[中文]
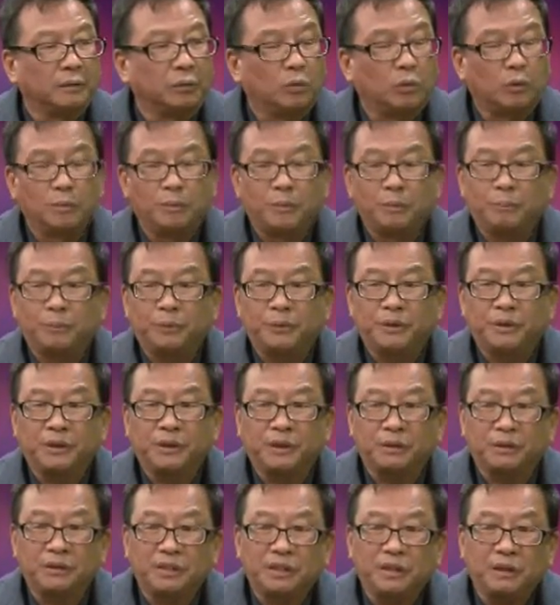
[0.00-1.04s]
我们不是
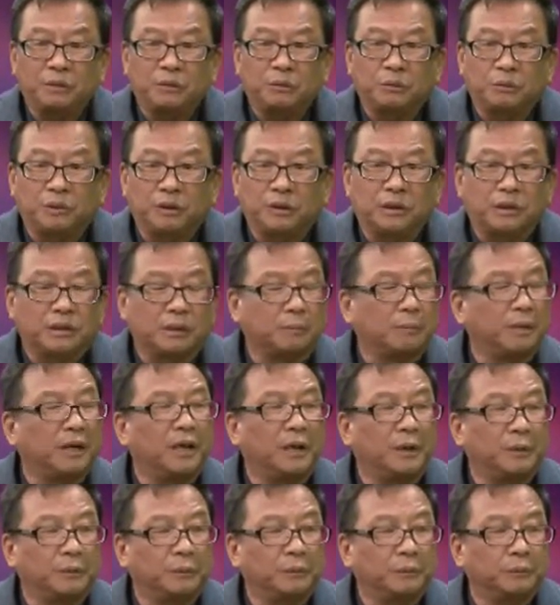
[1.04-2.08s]
要进入一个什么
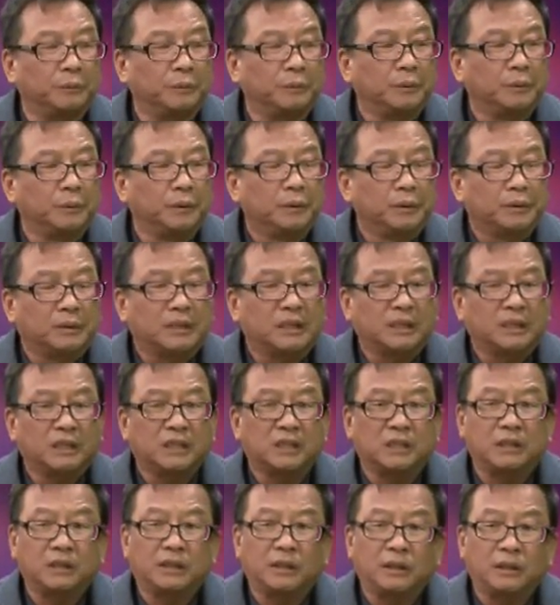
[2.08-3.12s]
流，嗯，这个
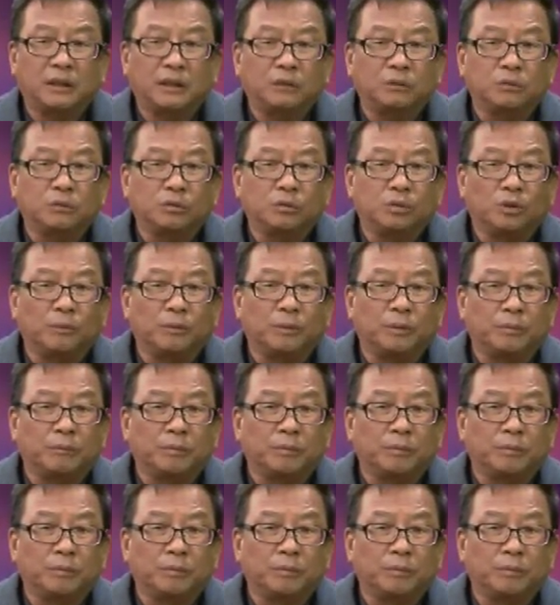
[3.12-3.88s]
世界艺术作品